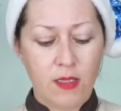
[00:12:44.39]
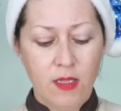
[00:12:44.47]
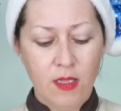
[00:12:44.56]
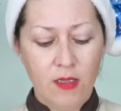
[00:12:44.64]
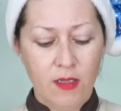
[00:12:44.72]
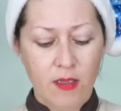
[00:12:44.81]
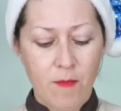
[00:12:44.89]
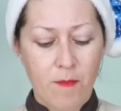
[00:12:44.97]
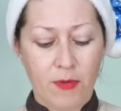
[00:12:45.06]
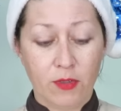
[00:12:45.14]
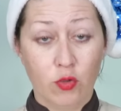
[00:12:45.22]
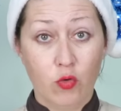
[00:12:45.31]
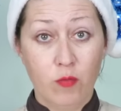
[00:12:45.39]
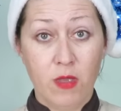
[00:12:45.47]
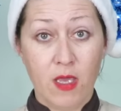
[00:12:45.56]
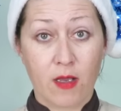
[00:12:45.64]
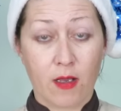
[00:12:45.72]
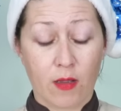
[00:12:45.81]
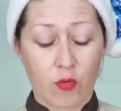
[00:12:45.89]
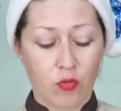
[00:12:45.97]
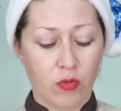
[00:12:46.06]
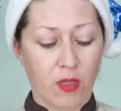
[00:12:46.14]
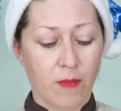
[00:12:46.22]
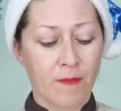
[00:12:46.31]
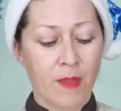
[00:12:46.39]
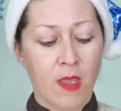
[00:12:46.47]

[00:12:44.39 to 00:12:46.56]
Делаем подобие короны.